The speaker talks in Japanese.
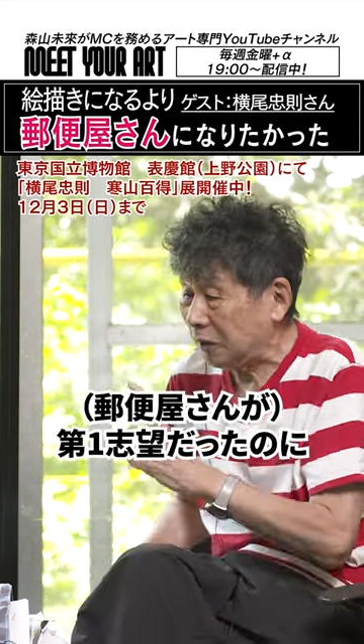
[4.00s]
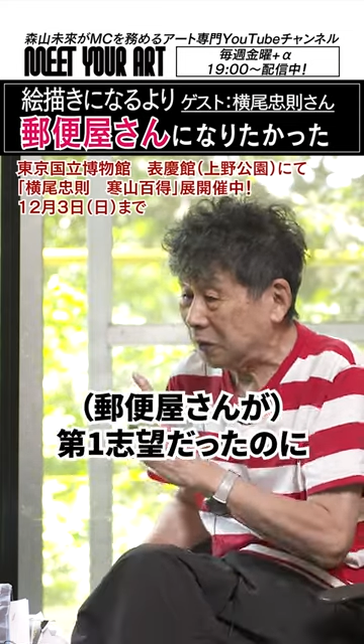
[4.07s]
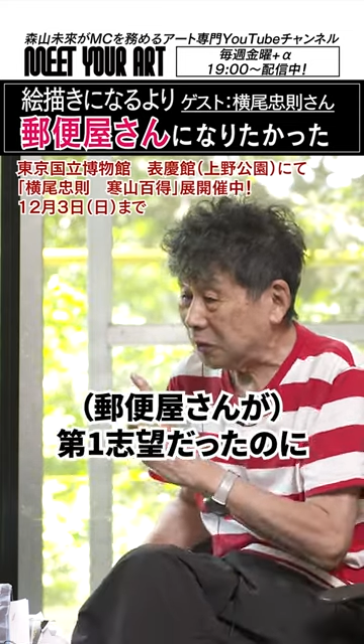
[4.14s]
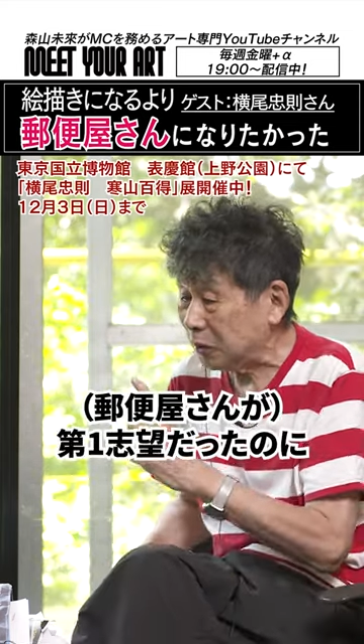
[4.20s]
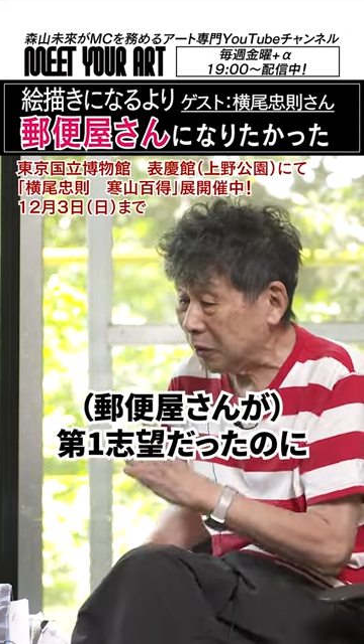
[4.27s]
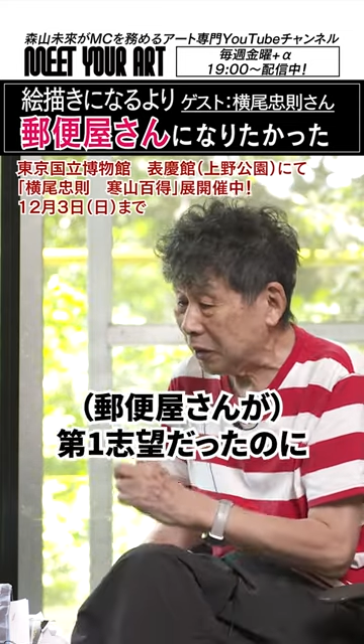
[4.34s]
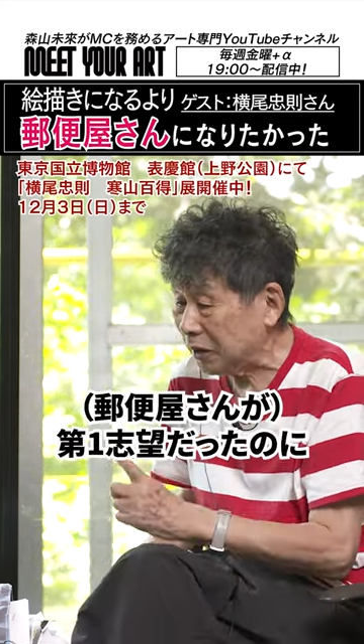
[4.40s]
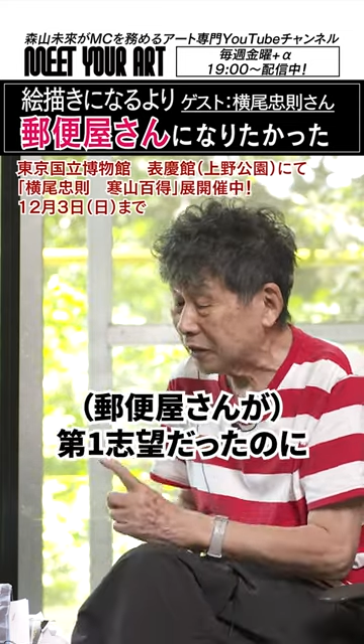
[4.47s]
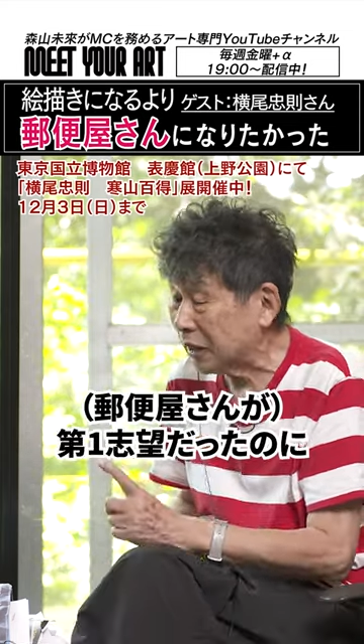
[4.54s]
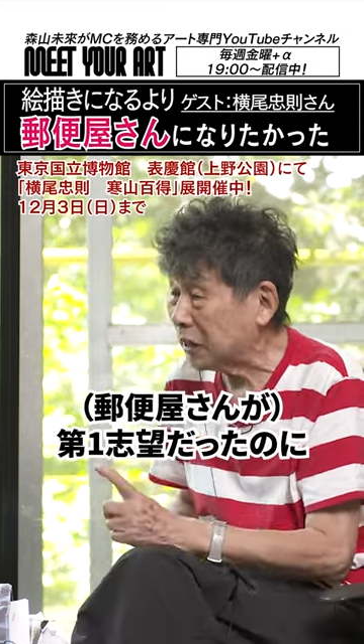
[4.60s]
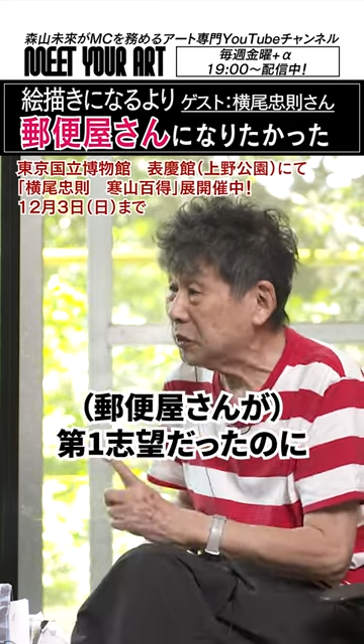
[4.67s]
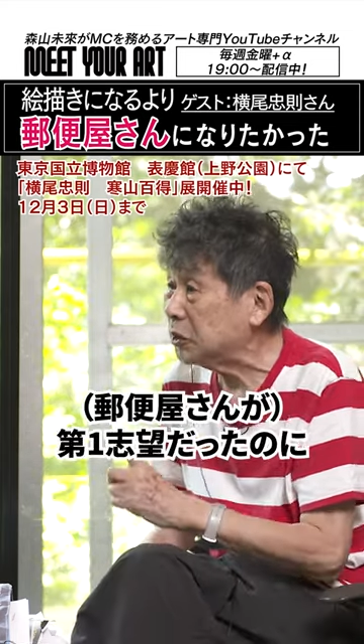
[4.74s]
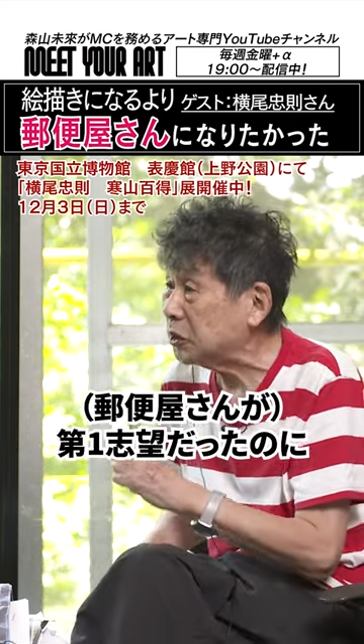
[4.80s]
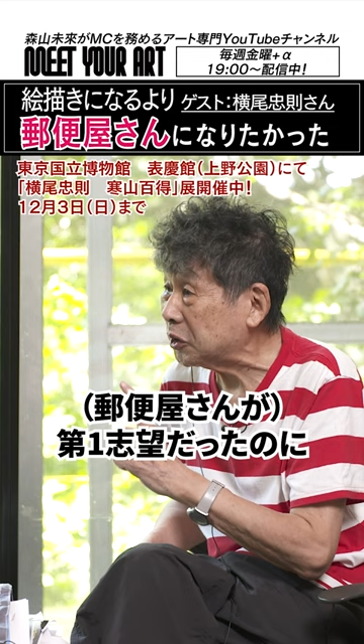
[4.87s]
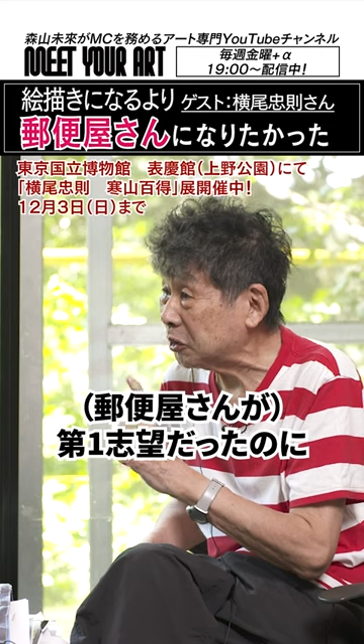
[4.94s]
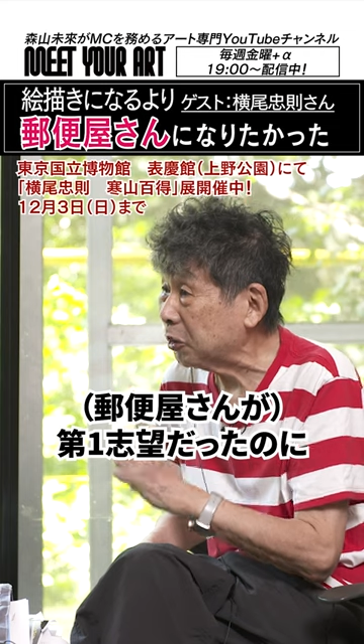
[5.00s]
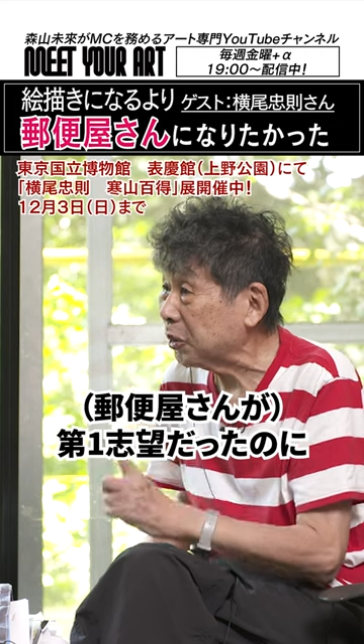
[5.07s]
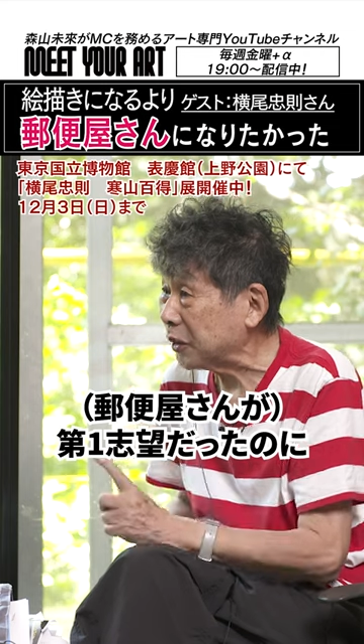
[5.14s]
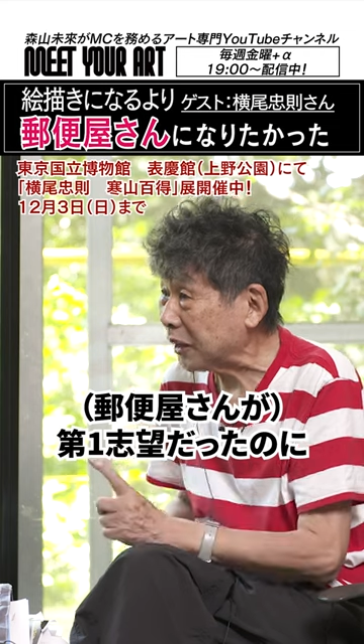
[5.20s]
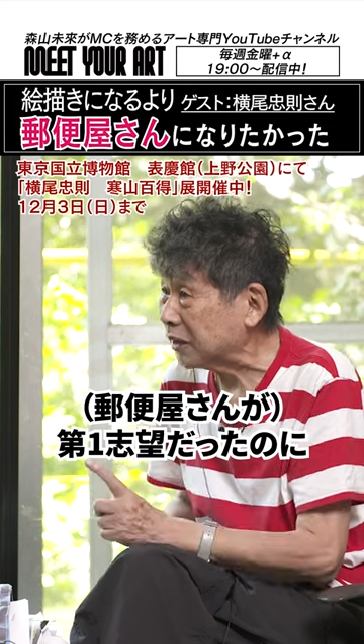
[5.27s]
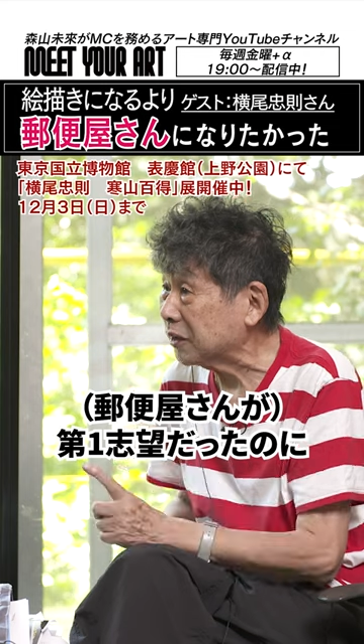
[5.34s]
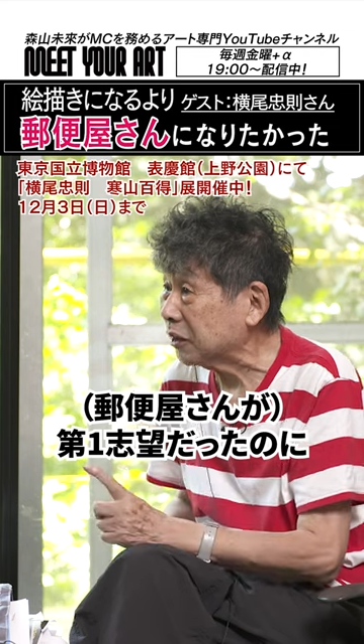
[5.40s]
それが第一志
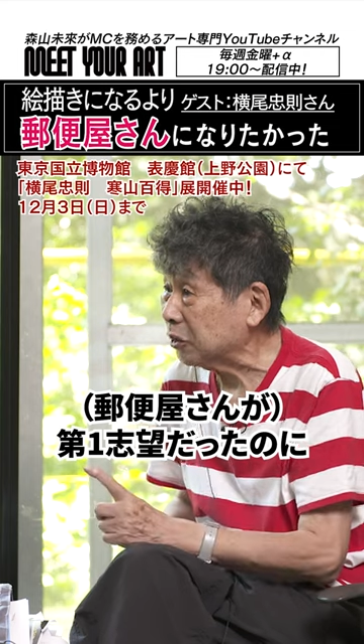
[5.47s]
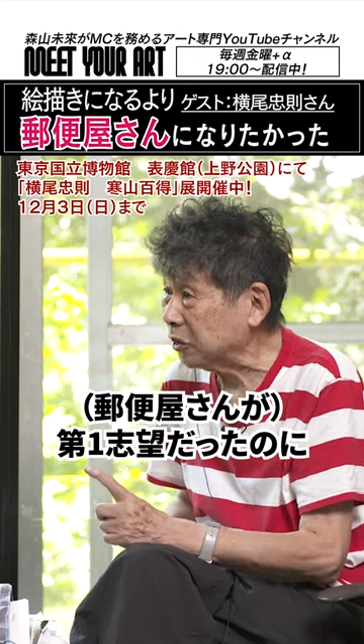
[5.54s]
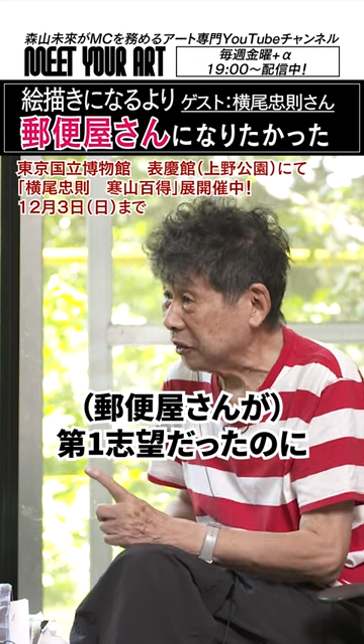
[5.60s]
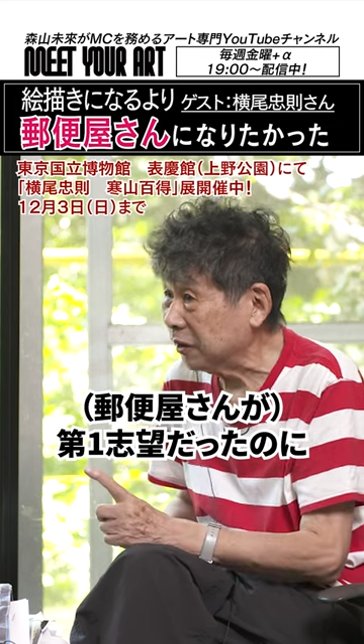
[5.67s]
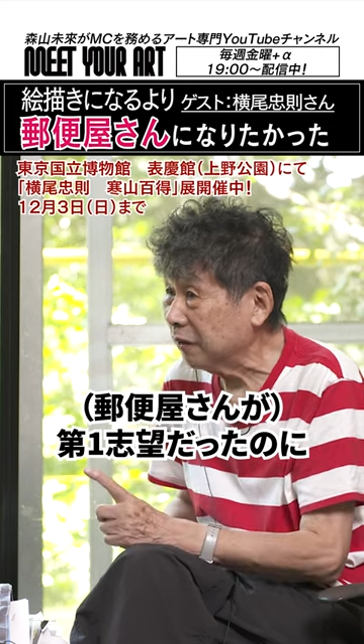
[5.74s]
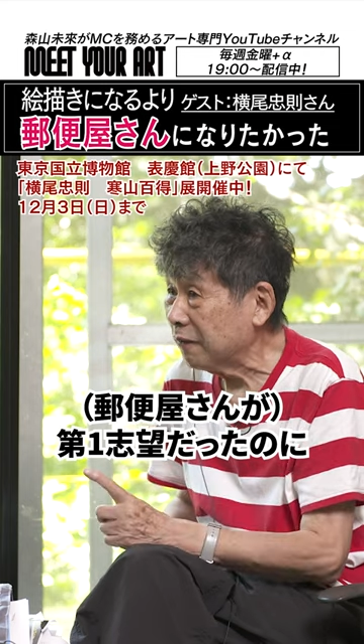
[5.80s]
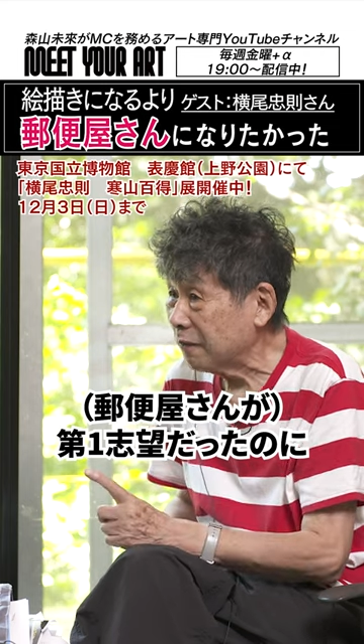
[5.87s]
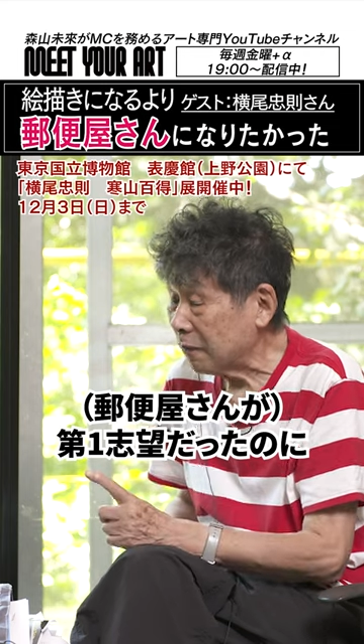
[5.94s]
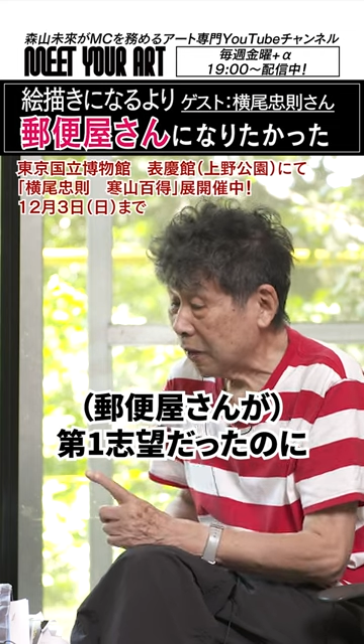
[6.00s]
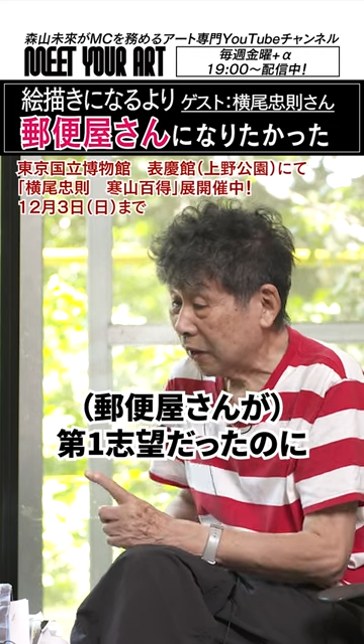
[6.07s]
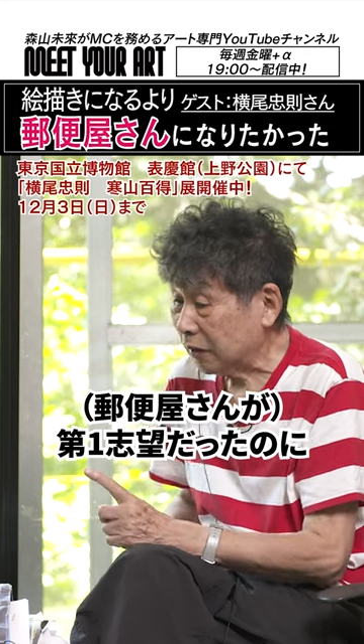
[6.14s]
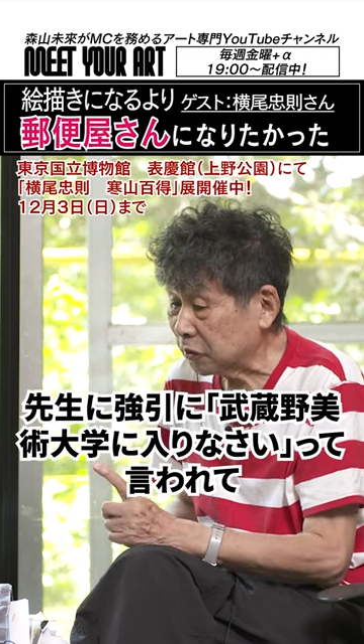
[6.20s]
望だったのに、うんはい、